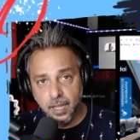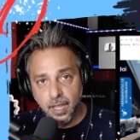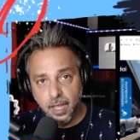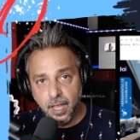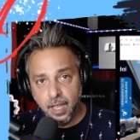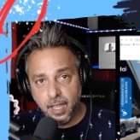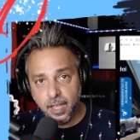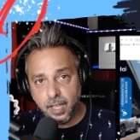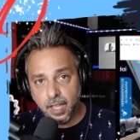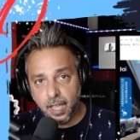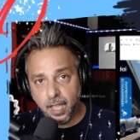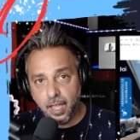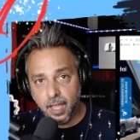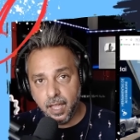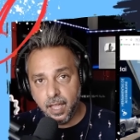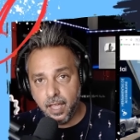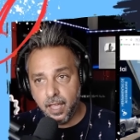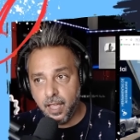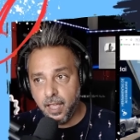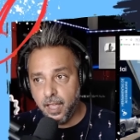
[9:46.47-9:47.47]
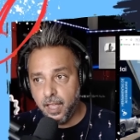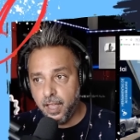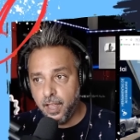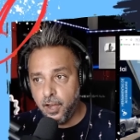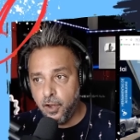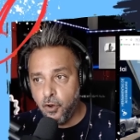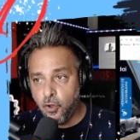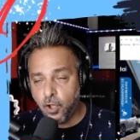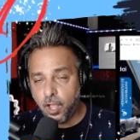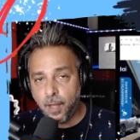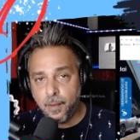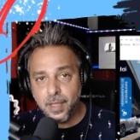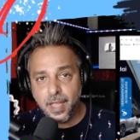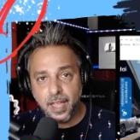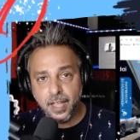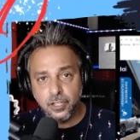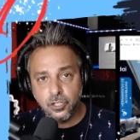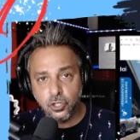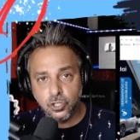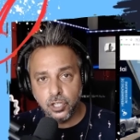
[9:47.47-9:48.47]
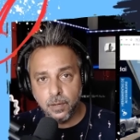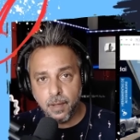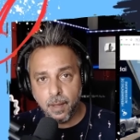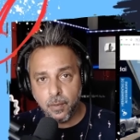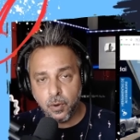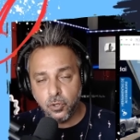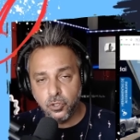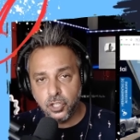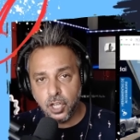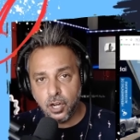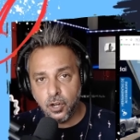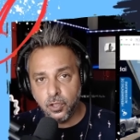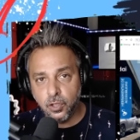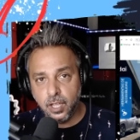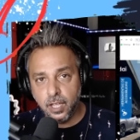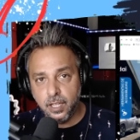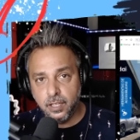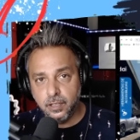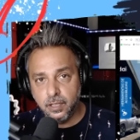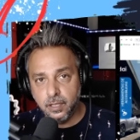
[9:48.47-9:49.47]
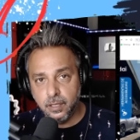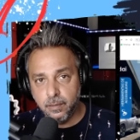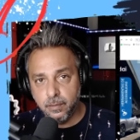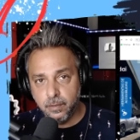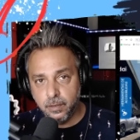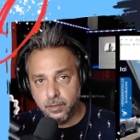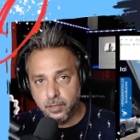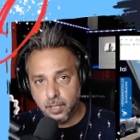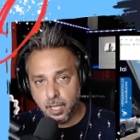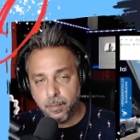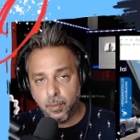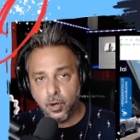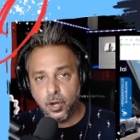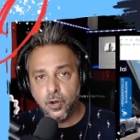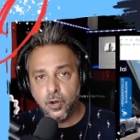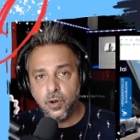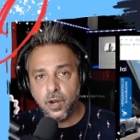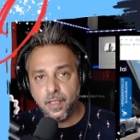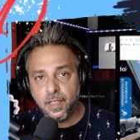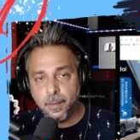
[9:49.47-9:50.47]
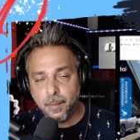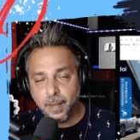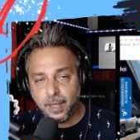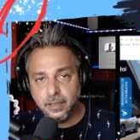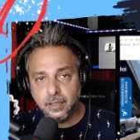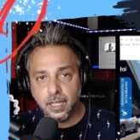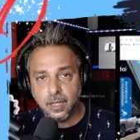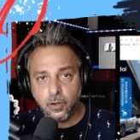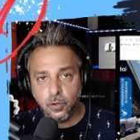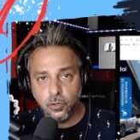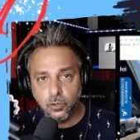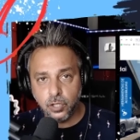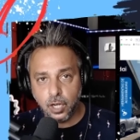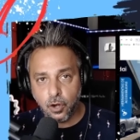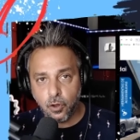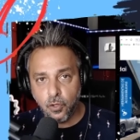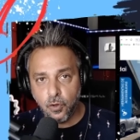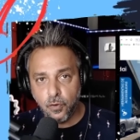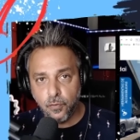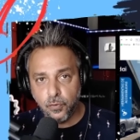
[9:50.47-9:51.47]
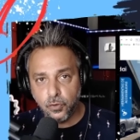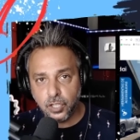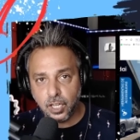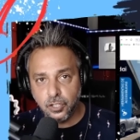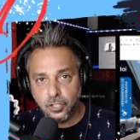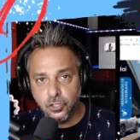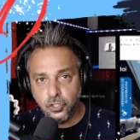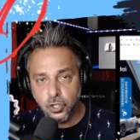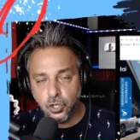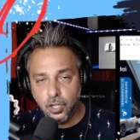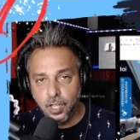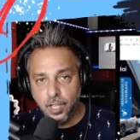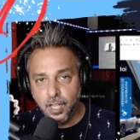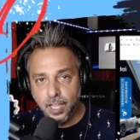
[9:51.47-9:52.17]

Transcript: en que eh, lo que había hecho Silvia Bronchalo de interponer una demanda contra Rodolfo Sancho